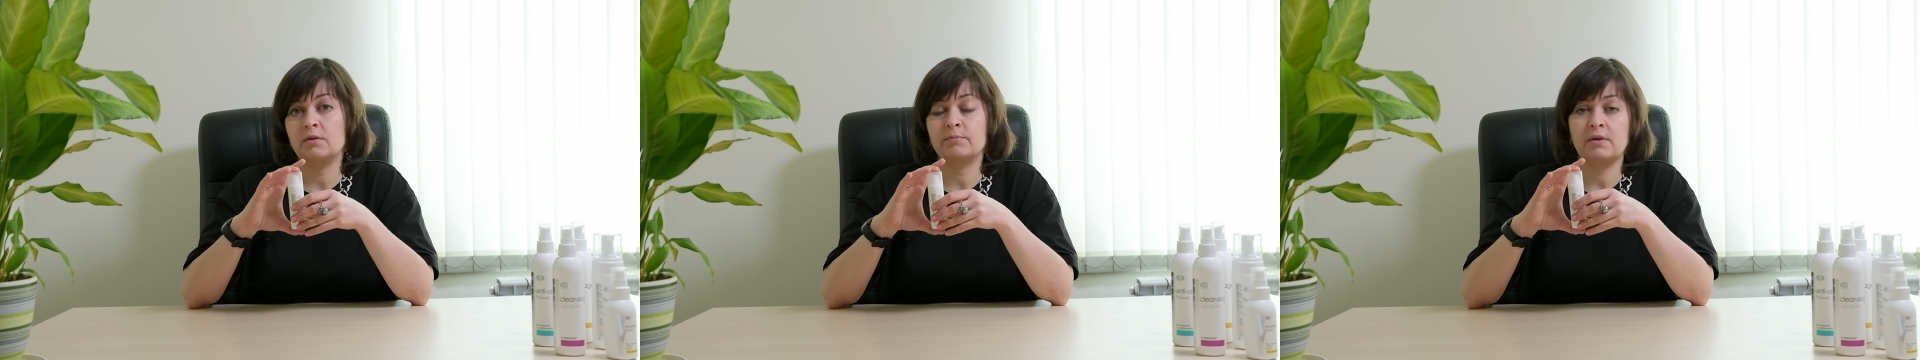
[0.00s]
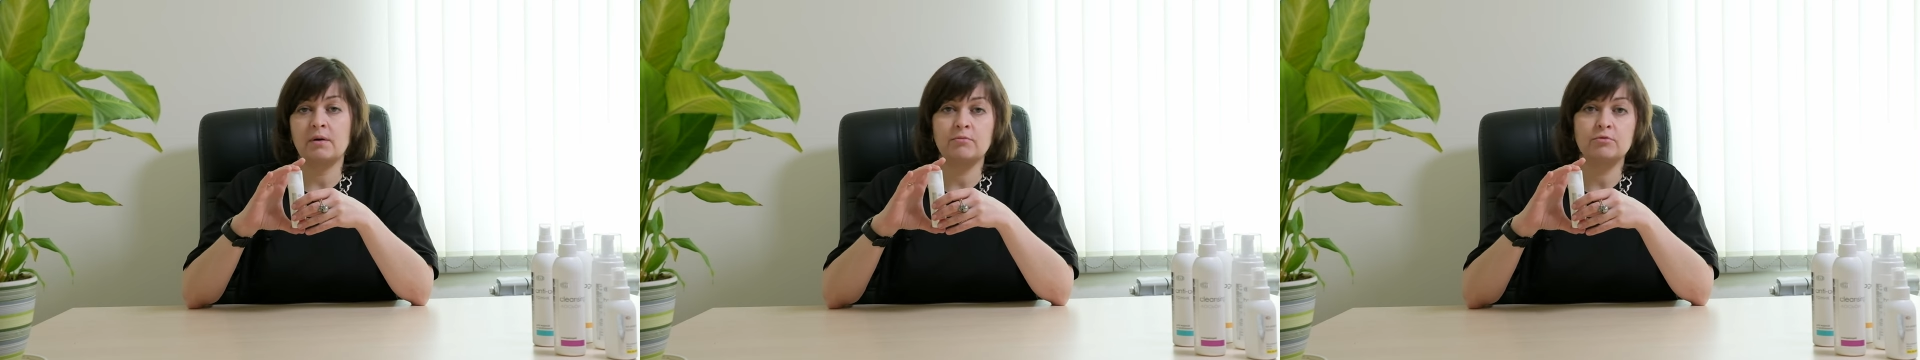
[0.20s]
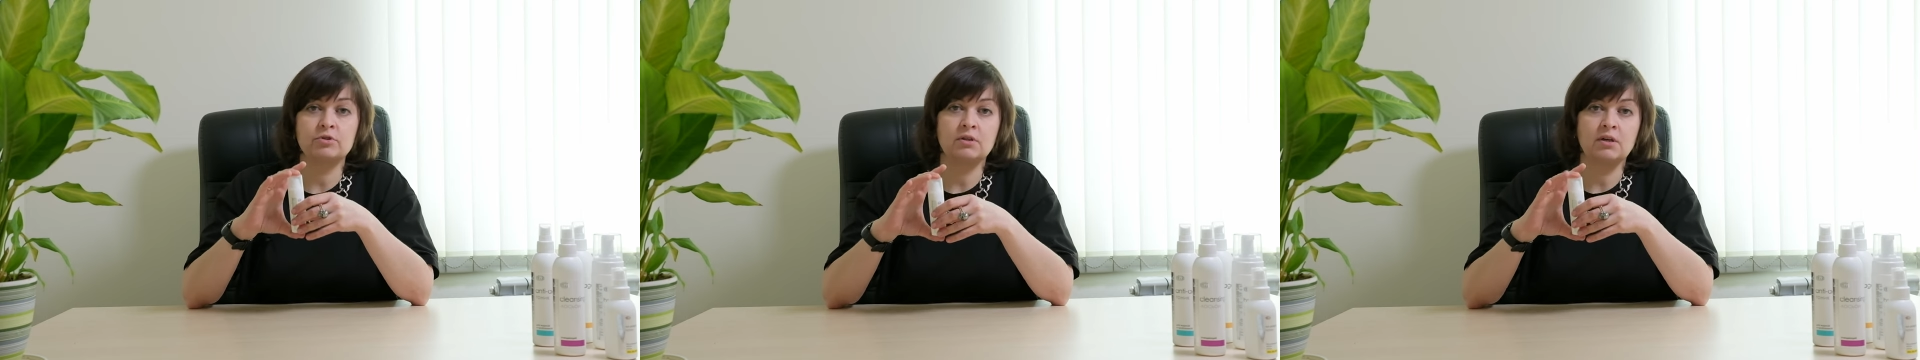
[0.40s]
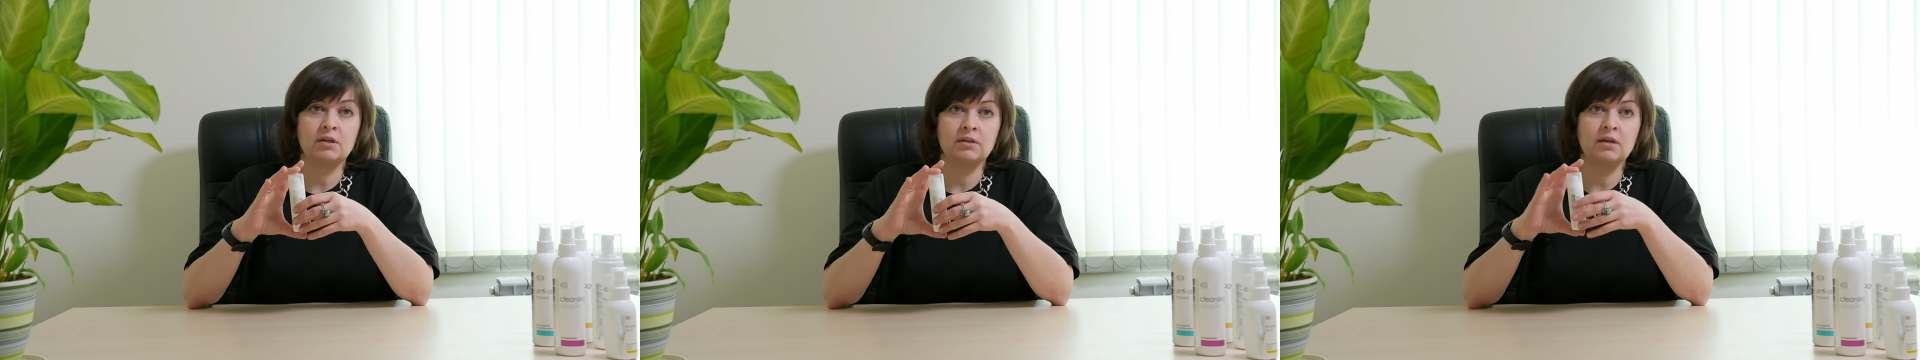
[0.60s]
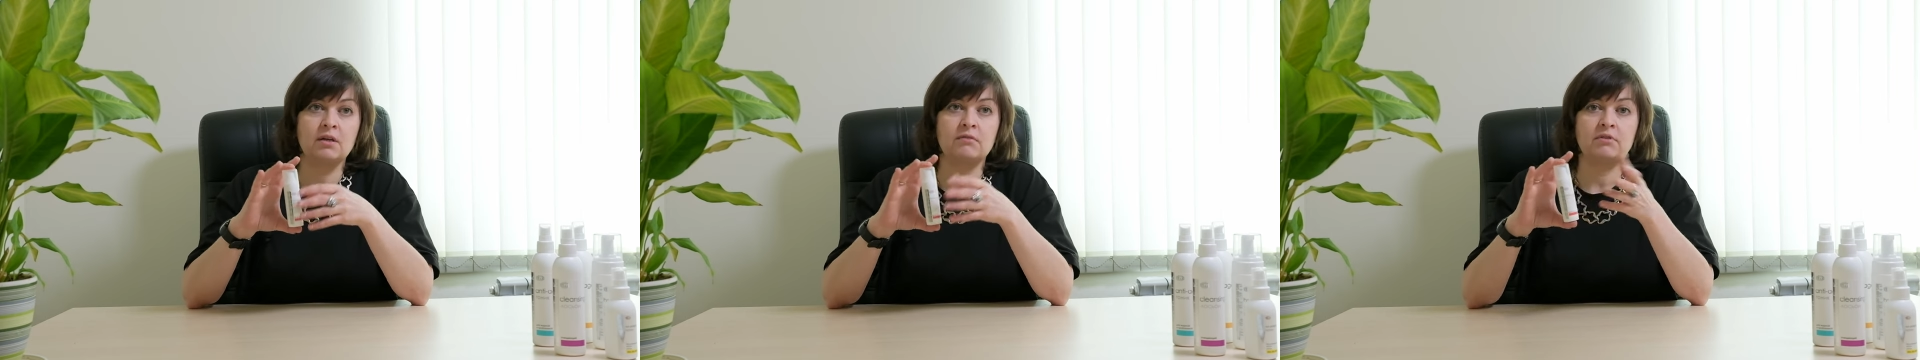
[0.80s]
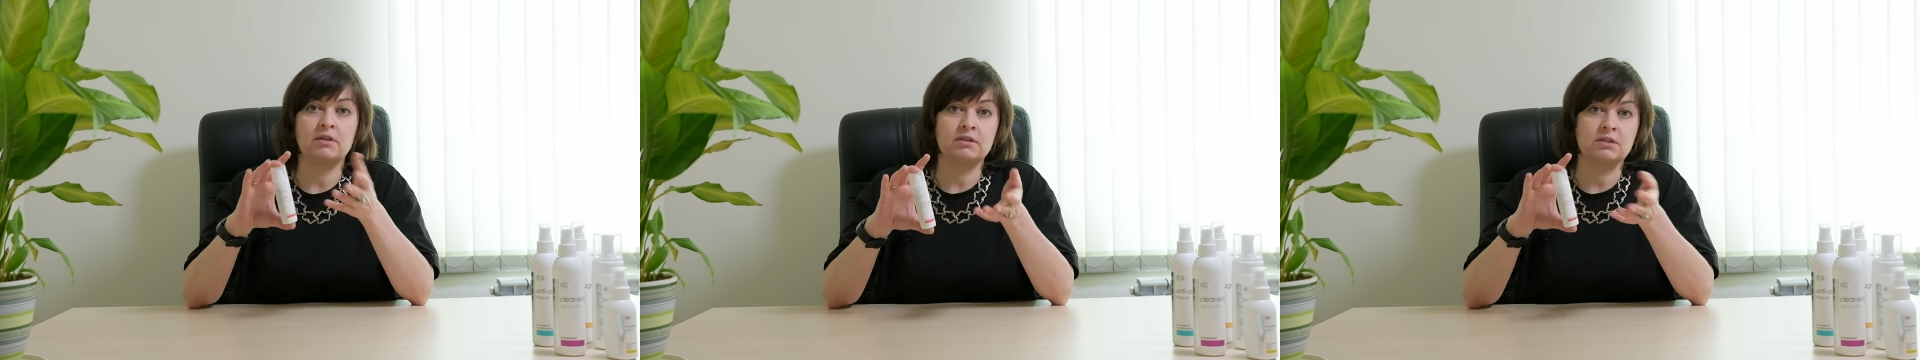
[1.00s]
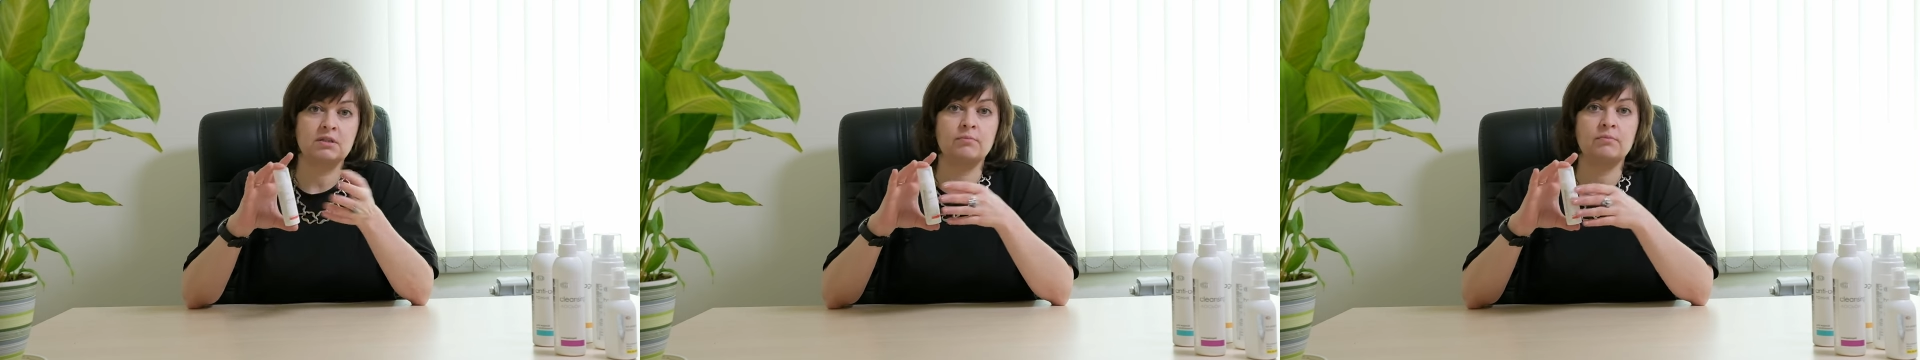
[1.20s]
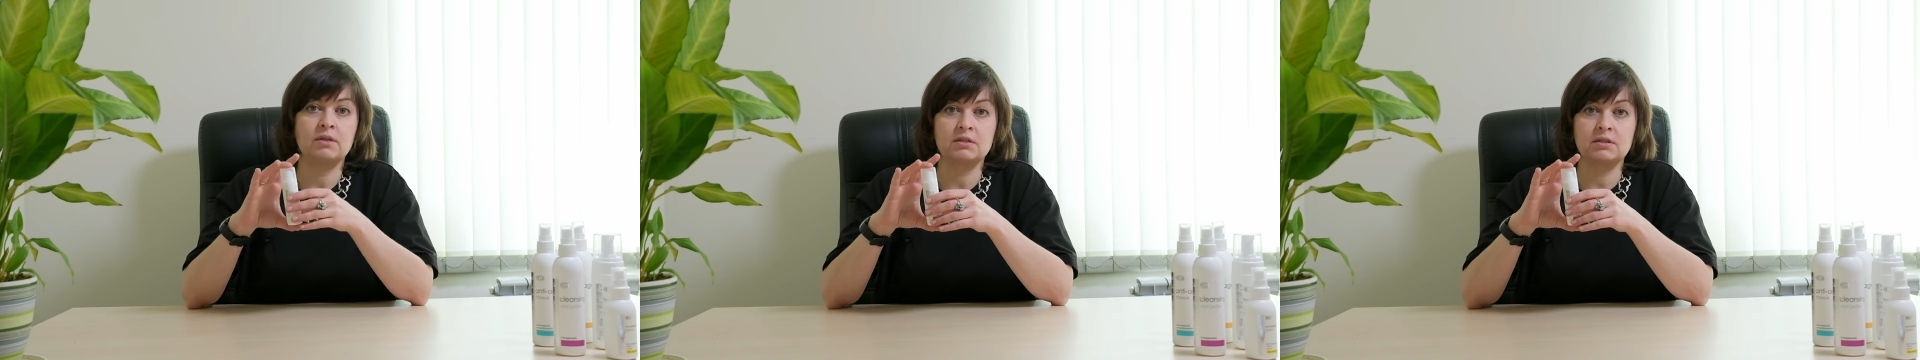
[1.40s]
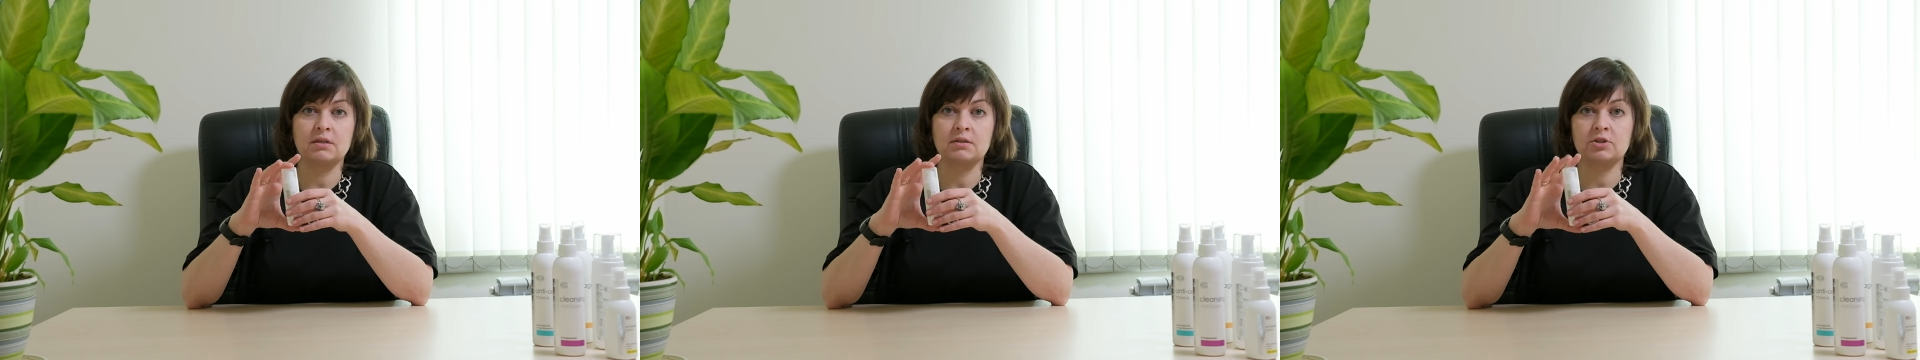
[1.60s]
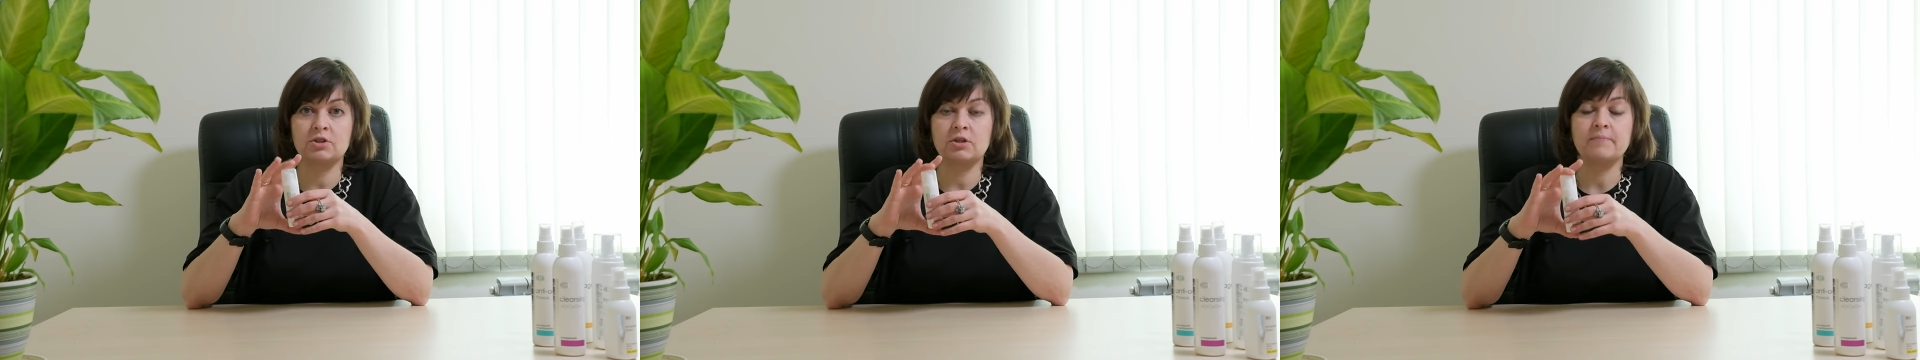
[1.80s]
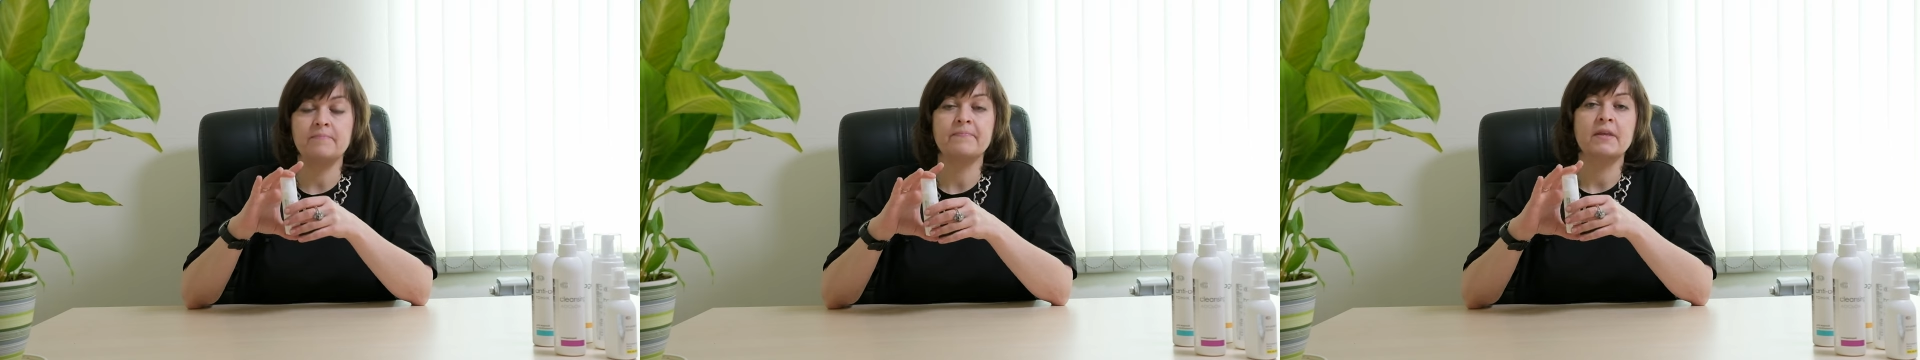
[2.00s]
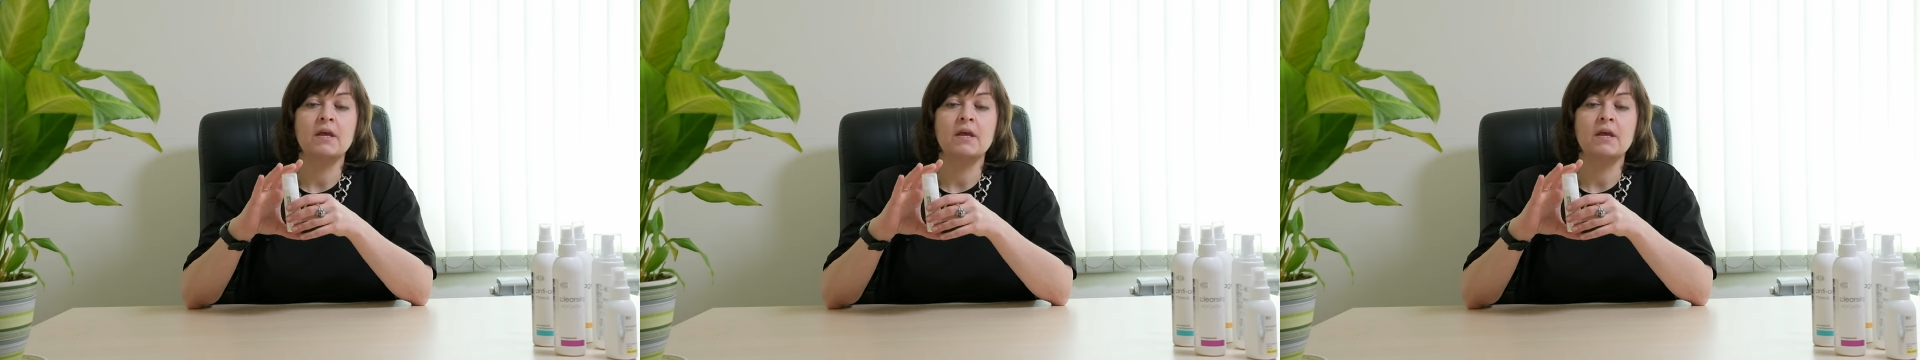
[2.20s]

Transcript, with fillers: потому что она является самодостаточной.